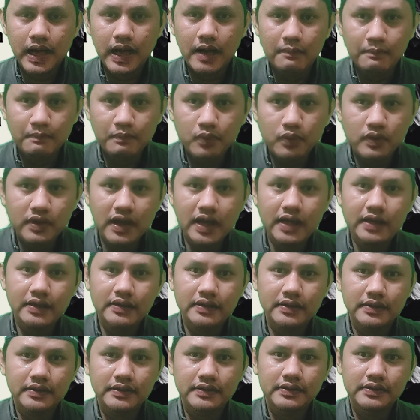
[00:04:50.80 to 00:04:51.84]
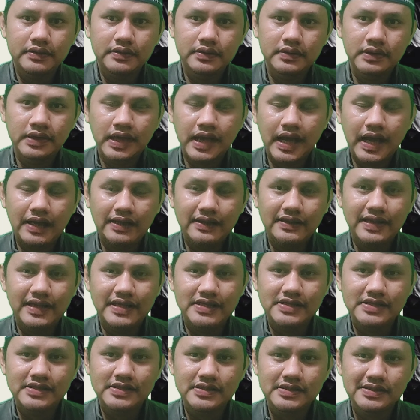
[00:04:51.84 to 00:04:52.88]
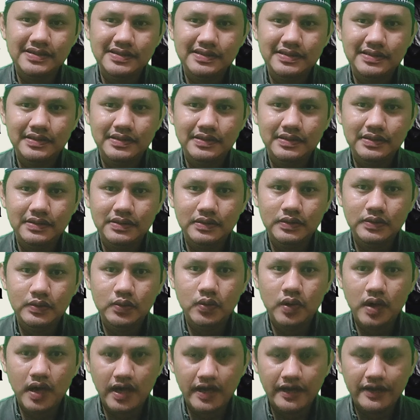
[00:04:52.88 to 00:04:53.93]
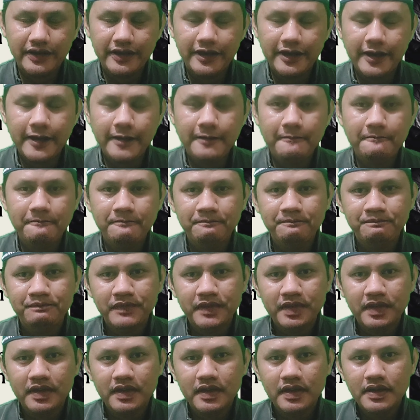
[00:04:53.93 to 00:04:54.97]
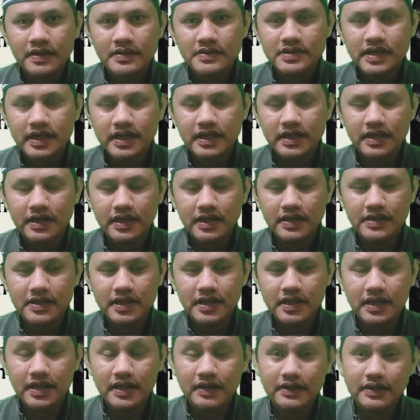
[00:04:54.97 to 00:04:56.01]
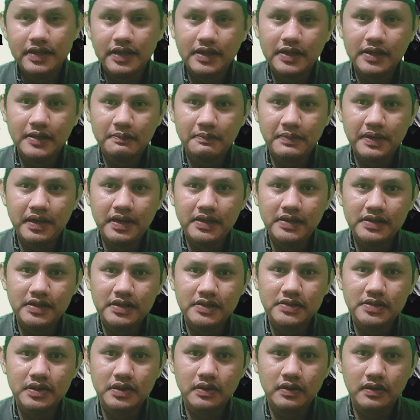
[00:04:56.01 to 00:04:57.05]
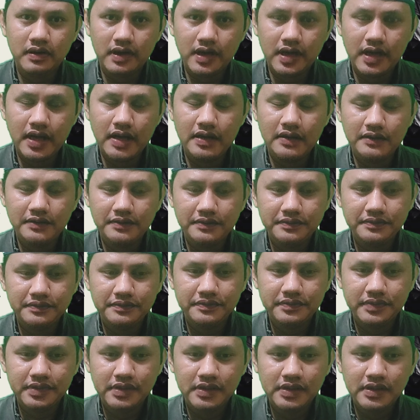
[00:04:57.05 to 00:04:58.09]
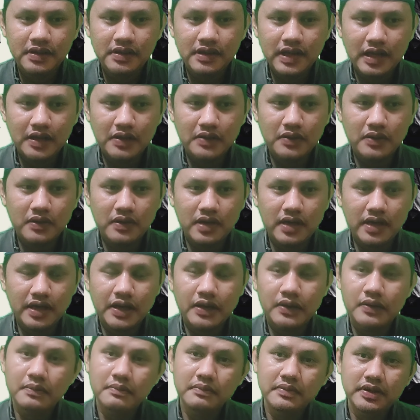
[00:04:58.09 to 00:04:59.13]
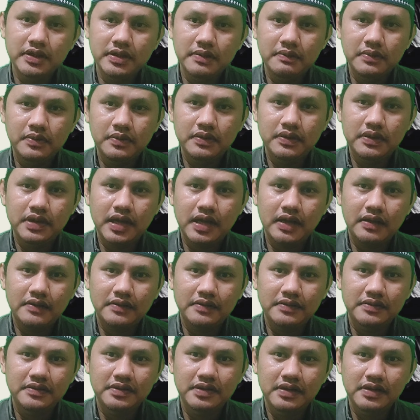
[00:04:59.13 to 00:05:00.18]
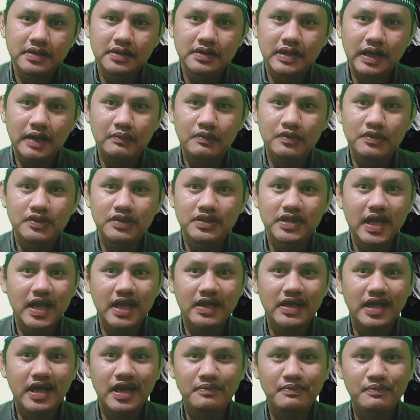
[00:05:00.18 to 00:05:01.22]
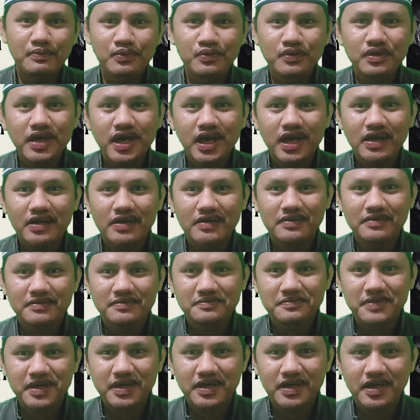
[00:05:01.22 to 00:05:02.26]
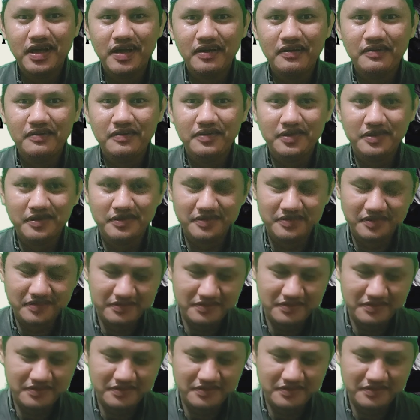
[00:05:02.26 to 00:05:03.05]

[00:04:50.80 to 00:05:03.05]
ampunan atas Tuhannya sehingga dia datang kepada seseorang lalu orang itu menyebutkan kamu tidak ada ampunan bagi Allah